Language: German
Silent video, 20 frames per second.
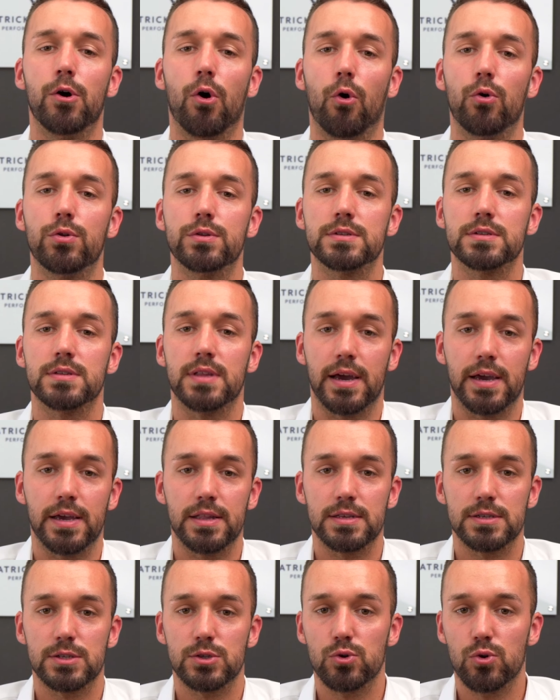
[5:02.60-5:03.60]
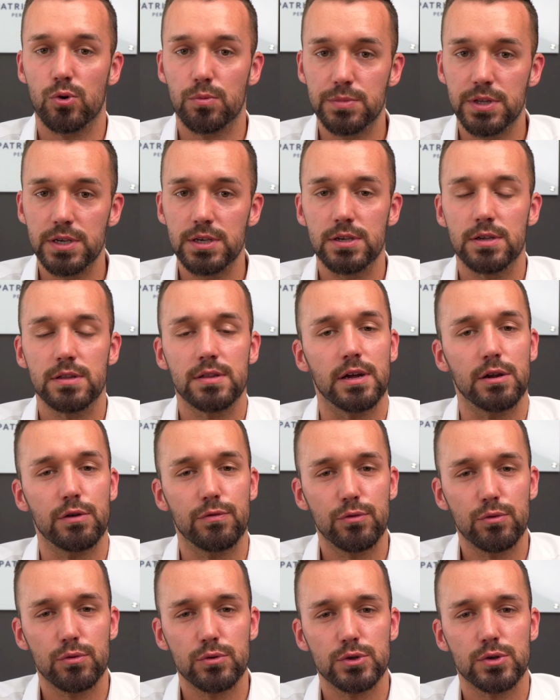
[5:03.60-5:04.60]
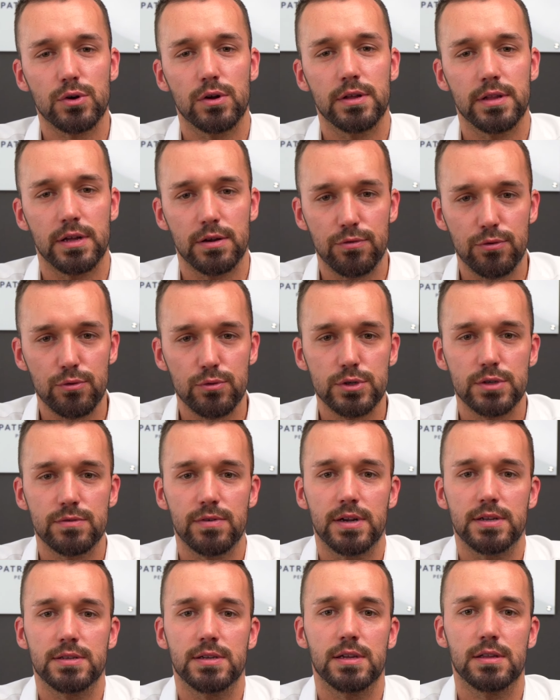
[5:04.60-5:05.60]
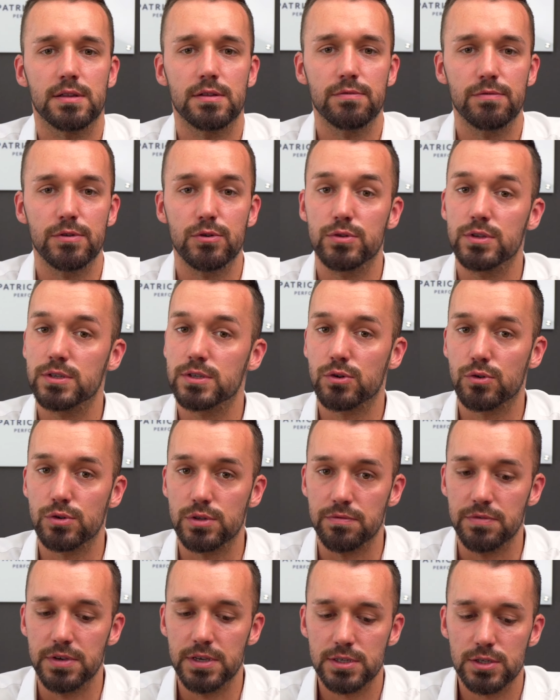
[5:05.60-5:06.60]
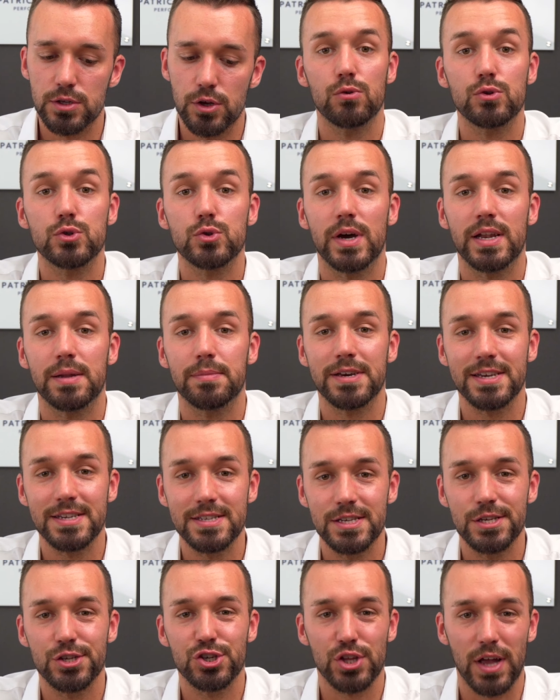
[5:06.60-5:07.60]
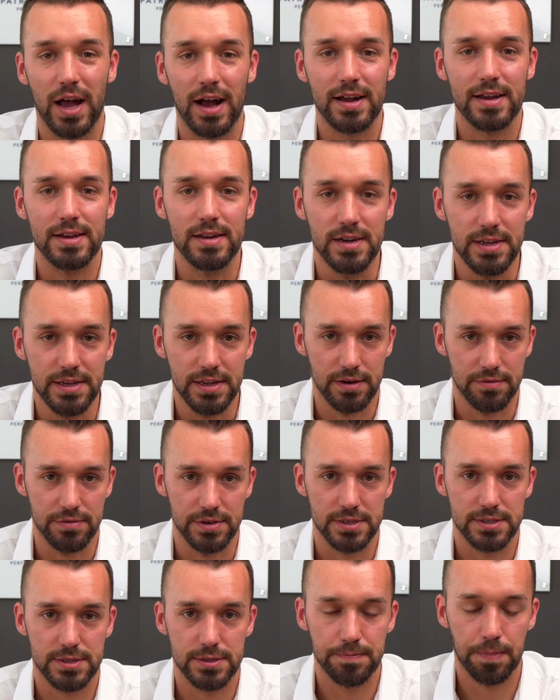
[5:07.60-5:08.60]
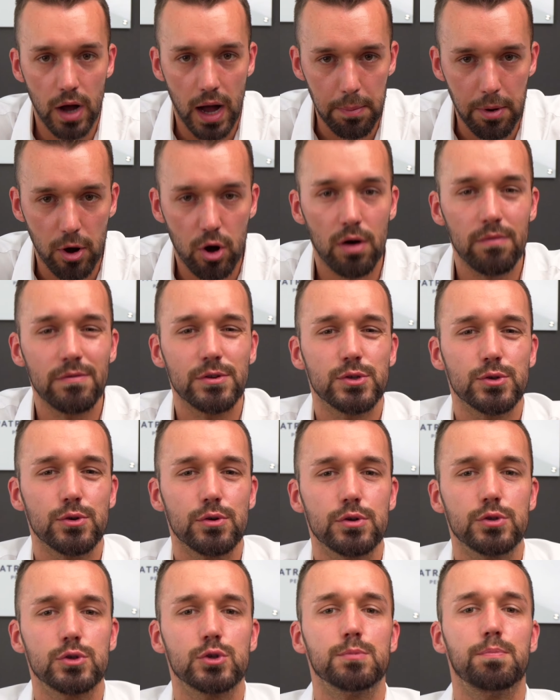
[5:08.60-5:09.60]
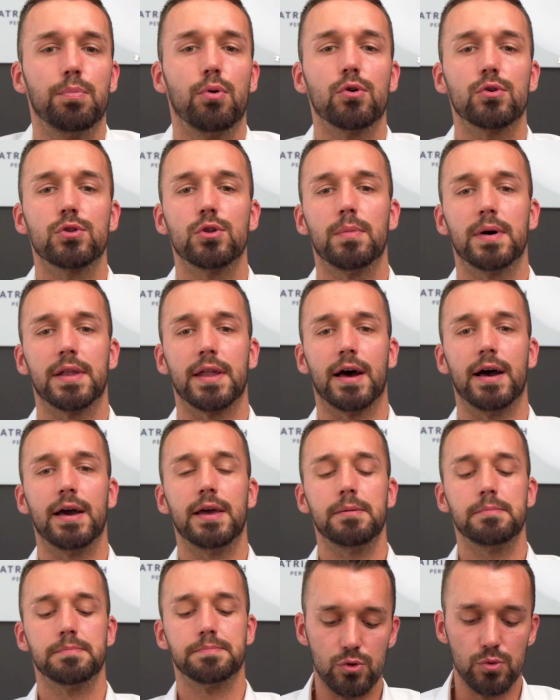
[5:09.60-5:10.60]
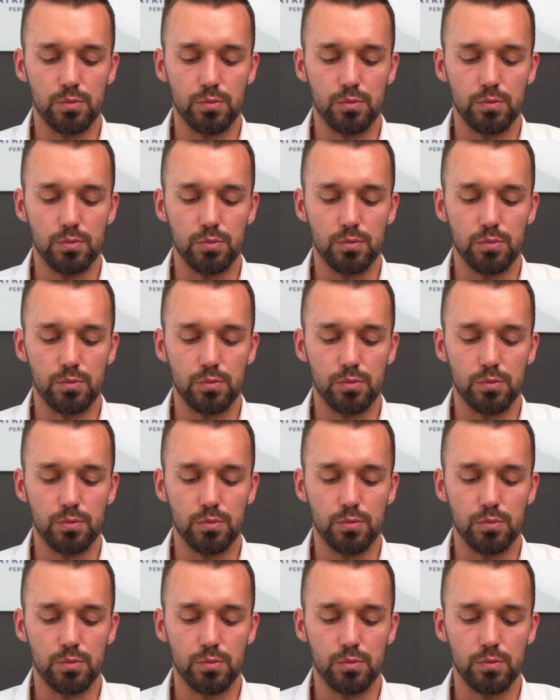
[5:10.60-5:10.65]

Und da geht es um dich, deine Führungsrolle, deine Führungsqualitäten, wie du diese kultivierst und zu einem richtig starken Leader wirst. Aber kommen wir zurück zu Punkt Nummer drei.